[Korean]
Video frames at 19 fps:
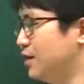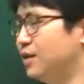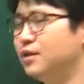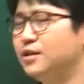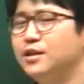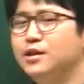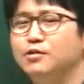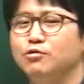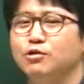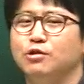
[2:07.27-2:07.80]

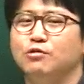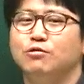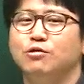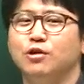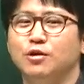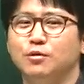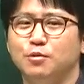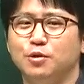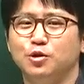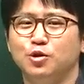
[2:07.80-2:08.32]
팅팅도
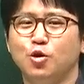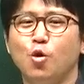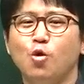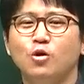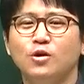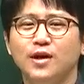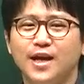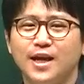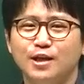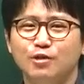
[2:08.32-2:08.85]
있고요. 뭐
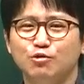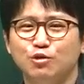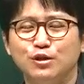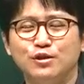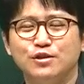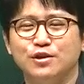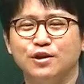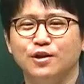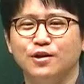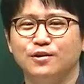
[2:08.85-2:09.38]
똥레이도
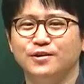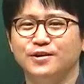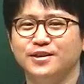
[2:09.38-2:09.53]
있어요.